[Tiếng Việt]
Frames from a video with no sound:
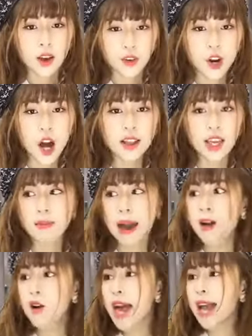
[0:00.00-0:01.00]
rồi chị
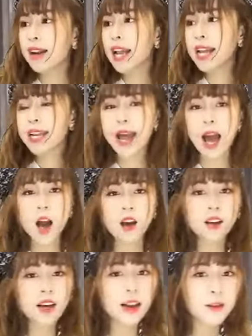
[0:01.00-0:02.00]
bảo lan lấy nón
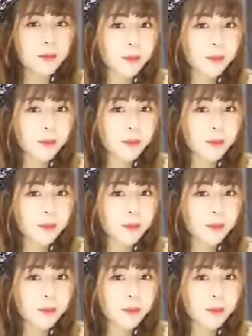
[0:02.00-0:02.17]
á